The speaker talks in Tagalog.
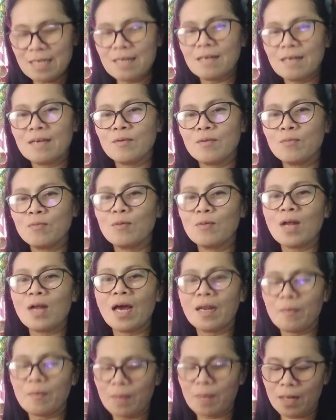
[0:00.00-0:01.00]
wala
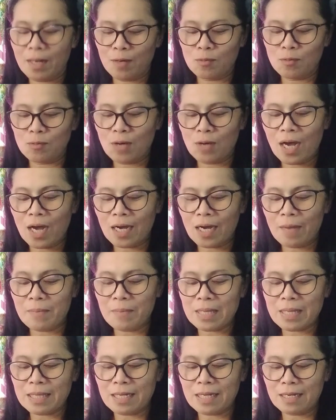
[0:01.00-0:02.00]
naman akong
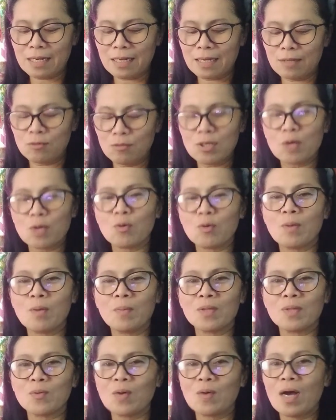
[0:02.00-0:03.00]
gagamitin dito. Di ko naman
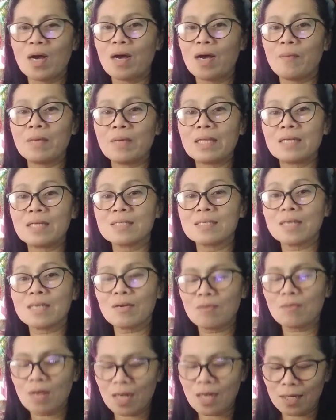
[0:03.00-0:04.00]
to gagamitin. Sa'yo na
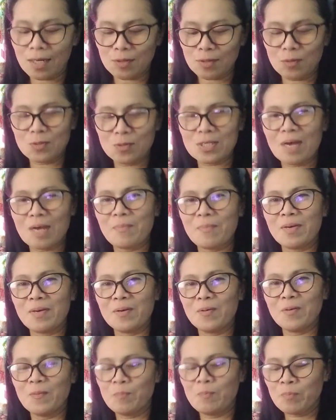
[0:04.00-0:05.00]
lang to. Sabi ko,
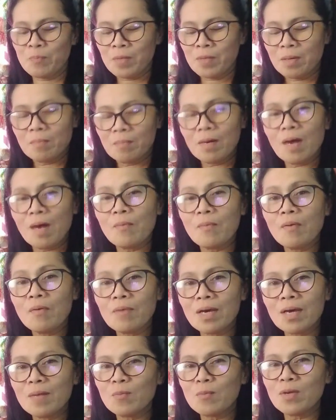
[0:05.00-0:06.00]
baka
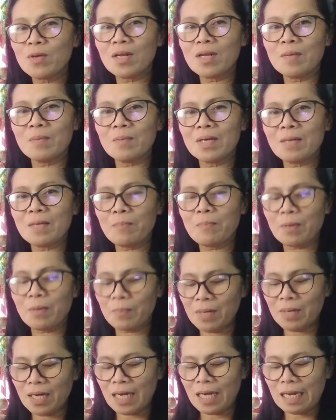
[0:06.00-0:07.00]
bawiin mo na naman yung pag
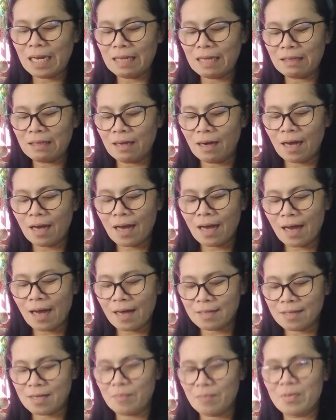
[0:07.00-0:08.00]
pinagalitan ka ha.
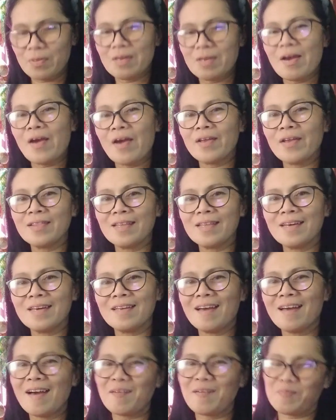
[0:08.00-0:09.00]
Sabi niya, hindi
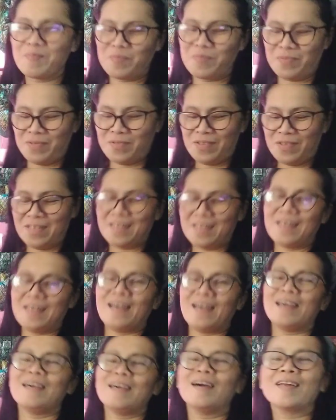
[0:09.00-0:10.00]
na.
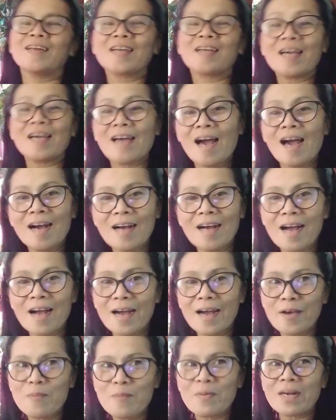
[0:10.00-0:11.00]
Ayan, kaya hanggang
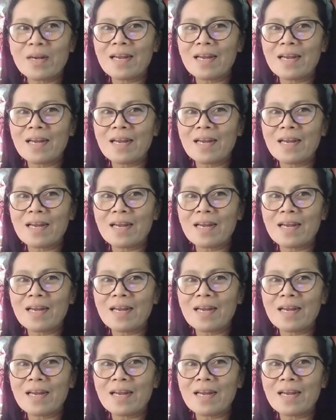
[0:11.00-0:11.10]
ngayon paglaki